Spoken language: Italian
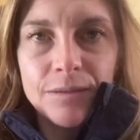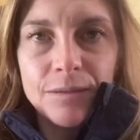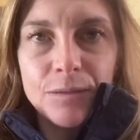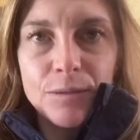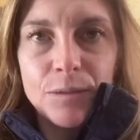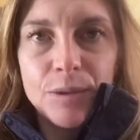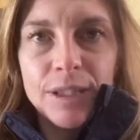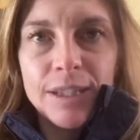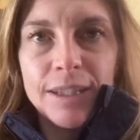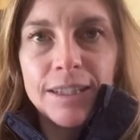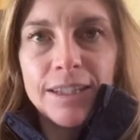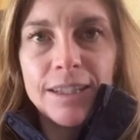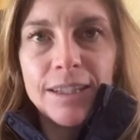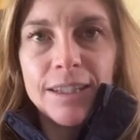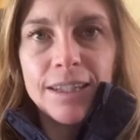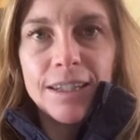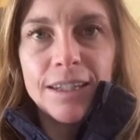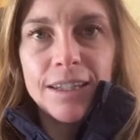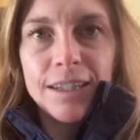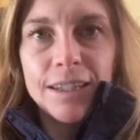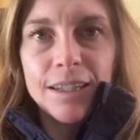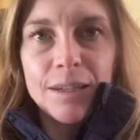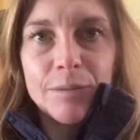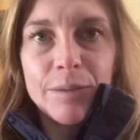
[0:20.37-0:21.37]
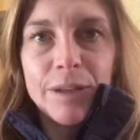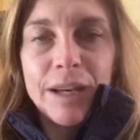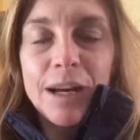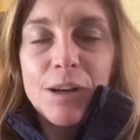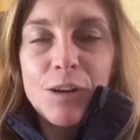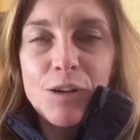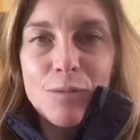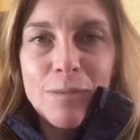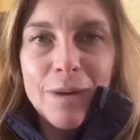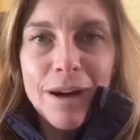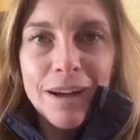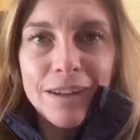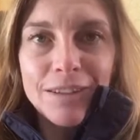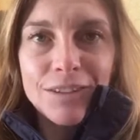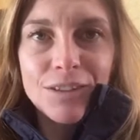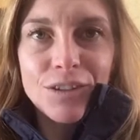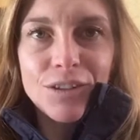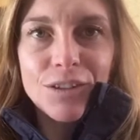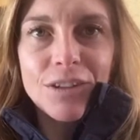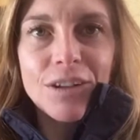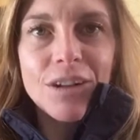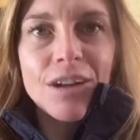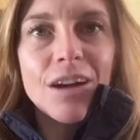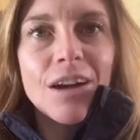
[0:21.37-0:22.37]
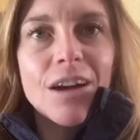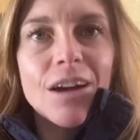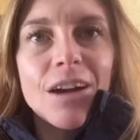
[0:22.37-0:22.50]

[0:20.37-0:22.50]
Quindi mi raccomando,